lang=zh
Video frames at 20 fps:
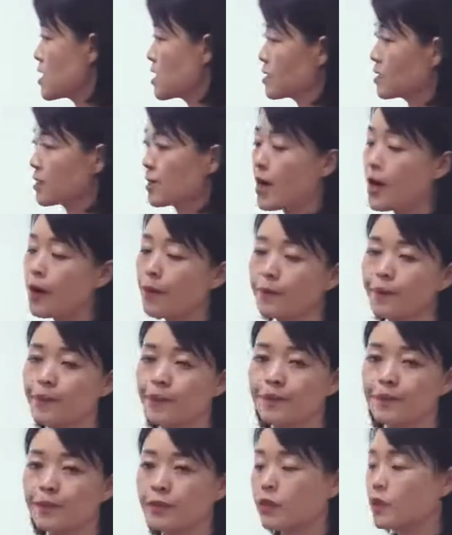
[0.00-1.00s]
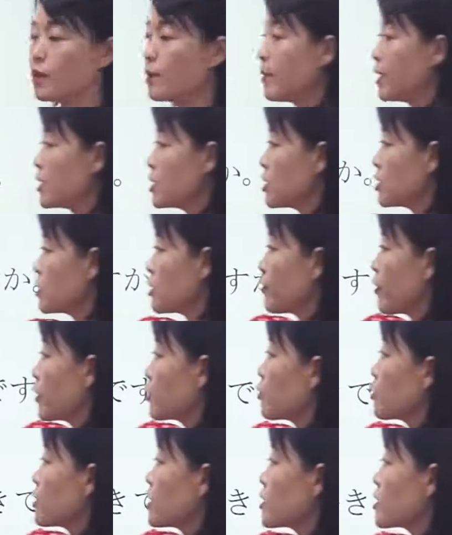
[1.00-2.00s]
でスカ。那么这个地
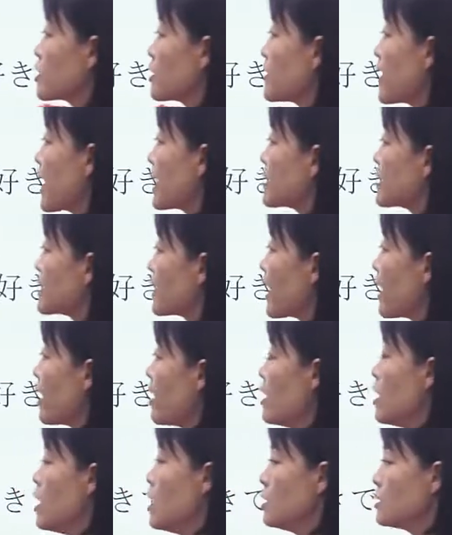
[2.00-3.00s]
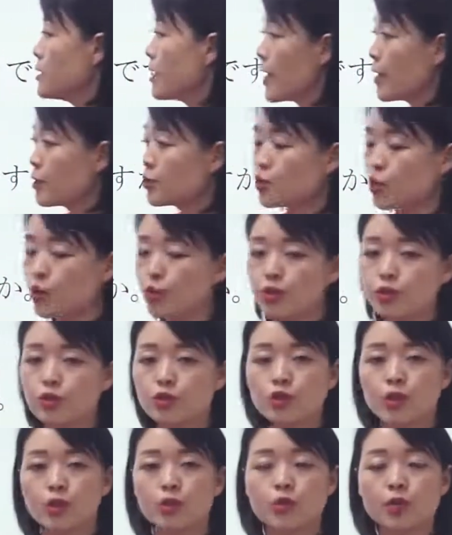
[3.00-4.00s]
方用的是哪里嘎。在所有
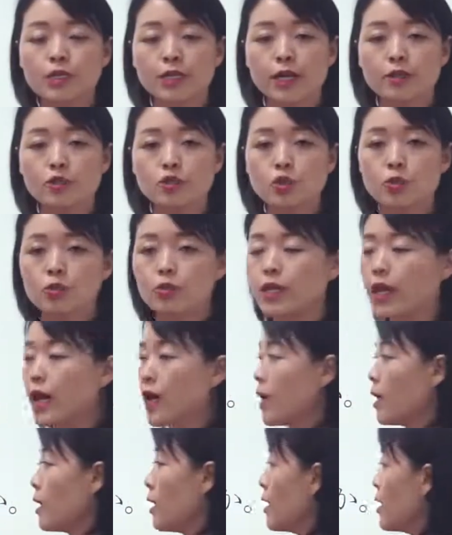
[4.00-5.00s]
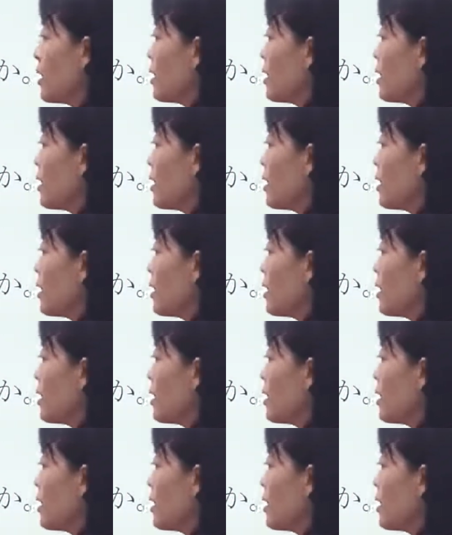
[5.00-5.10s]
的水果当中呢，